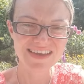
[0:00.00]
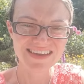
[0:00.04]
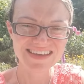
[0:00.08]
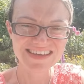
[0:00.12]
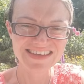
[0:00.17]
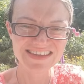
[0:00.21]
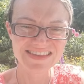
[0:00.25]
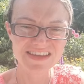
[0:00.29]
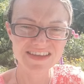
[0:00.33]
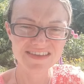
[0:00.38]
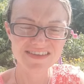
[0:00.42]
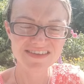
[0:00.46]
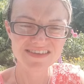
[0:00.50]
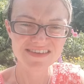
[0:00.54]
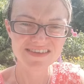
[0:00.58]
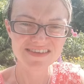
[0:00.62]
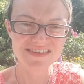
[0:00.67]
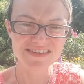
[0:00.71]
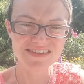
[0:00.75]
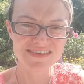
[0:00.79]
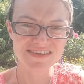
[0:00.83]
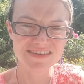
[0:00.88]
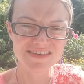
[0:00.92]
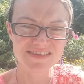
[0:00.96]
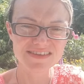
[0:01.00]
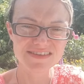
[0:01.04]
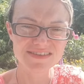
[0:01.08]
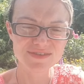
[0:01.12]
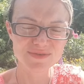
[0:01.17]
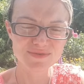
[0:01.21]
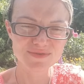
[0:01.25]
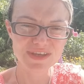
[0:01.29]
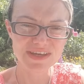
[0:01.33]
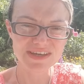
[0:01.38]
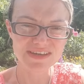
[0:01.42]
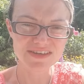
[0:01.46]
inne dni
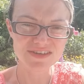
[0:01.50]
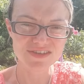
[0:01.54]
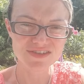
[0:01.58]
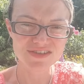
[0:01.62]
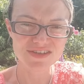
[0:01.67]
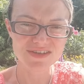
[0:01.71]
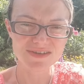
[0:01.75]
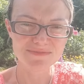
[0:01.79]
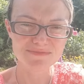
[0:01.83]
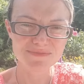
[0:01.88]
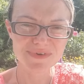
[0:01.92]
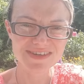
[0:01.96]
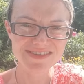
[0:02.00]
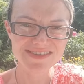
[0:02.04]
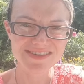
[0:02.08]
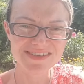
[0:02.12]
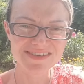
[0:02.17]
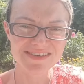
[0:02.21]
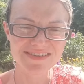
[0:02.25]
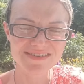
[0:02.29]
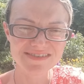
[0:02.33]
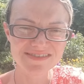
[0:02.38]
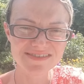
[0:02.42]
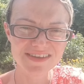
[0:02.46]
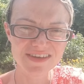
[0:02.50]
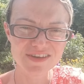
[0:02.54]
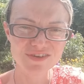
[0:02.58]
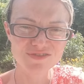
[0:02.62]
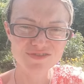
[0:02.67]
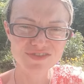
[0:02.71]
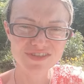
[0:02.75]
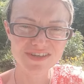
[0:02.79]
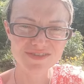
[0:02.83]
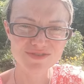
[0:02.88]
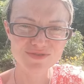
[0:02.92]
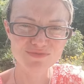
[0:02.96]
są takie, że ma się
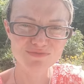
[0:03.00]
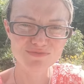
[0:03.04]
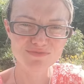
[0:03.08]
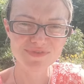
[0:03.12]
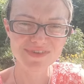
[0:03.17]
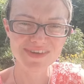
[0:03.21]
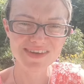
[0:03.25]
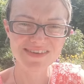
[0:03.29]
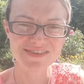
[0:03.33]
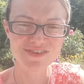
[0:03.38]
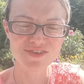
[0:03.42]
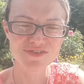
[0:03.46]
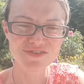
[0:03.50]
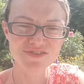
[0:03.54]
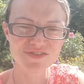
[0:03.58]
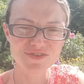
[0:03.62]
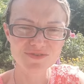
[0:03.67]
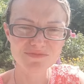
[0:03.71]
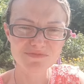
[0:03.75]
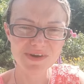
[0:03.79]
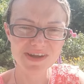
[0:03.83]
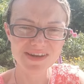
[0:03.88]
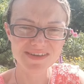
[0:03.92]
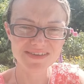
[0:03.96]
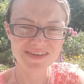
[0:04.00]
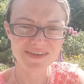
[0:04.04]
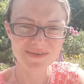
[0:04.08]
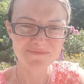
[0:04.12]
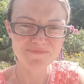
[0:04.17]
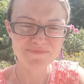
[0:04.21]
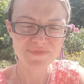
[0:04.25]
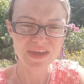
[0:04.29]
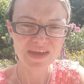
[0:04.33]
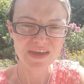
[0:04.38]
tego czasu mniej, to jest normalne.